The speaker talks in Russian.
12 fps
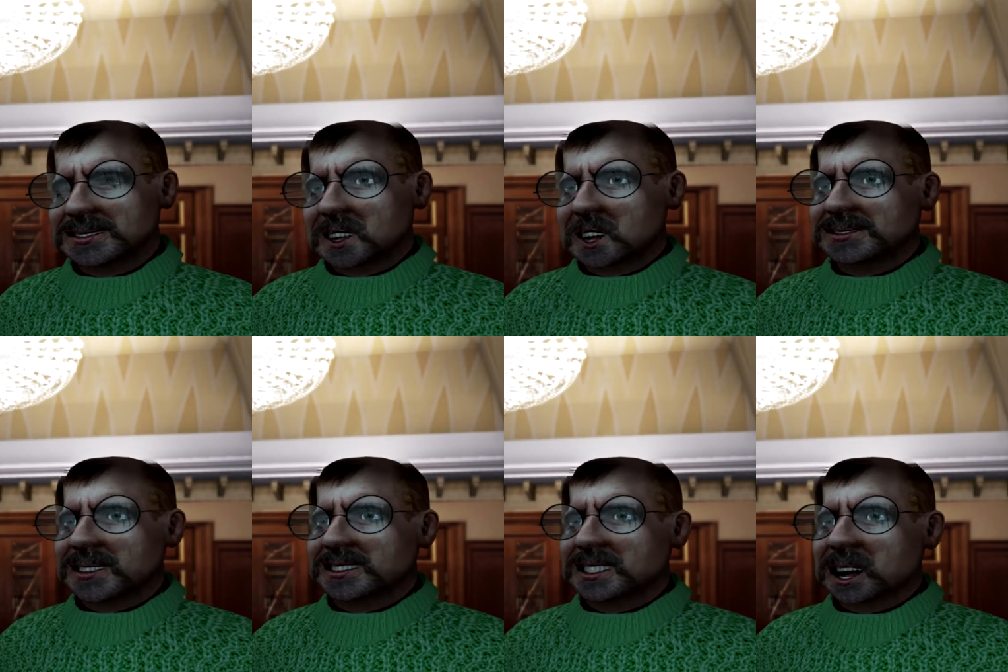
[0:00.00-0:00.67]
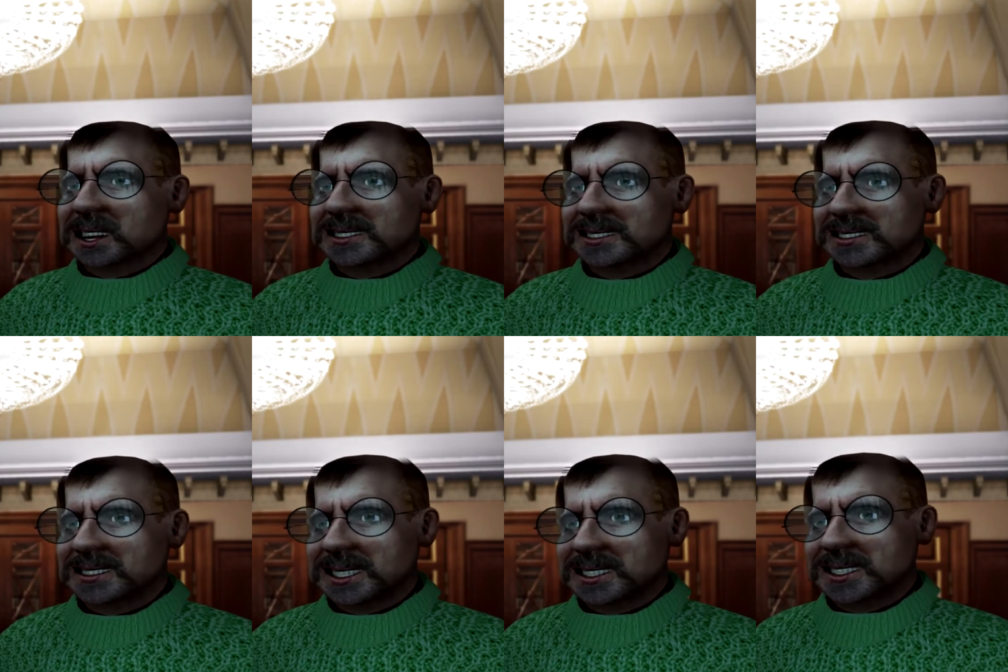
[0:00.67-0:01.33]
Я спасаю
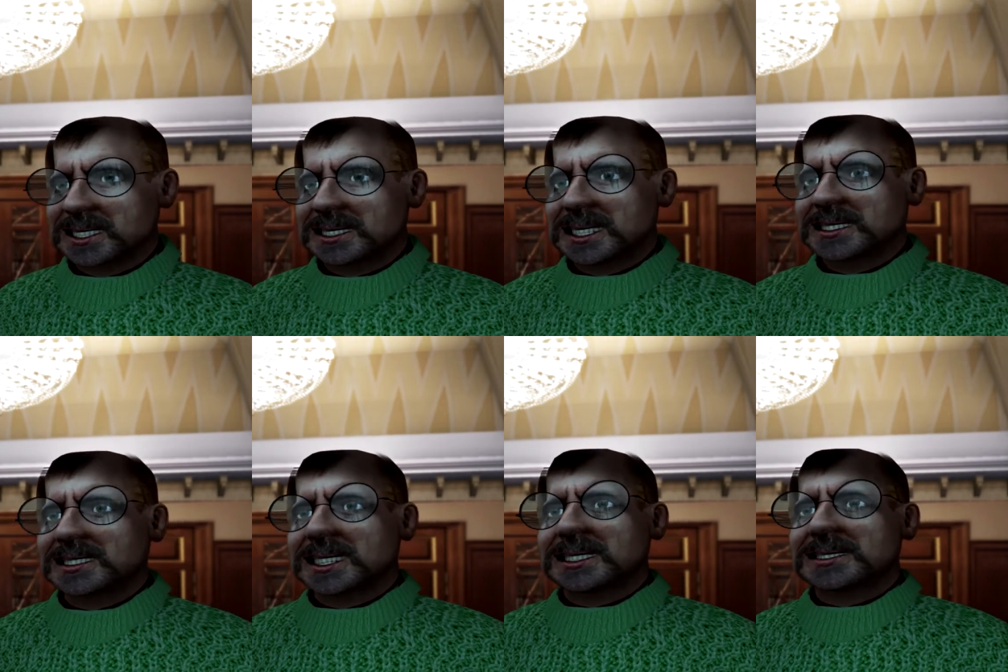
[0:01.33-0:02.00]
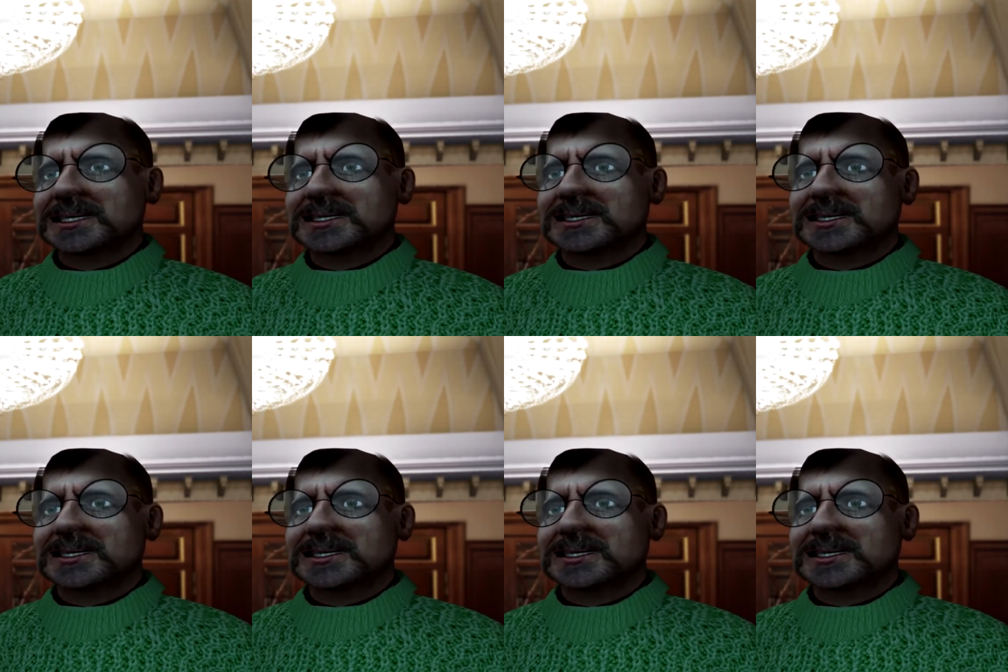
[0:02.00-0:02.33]
цивилизацию.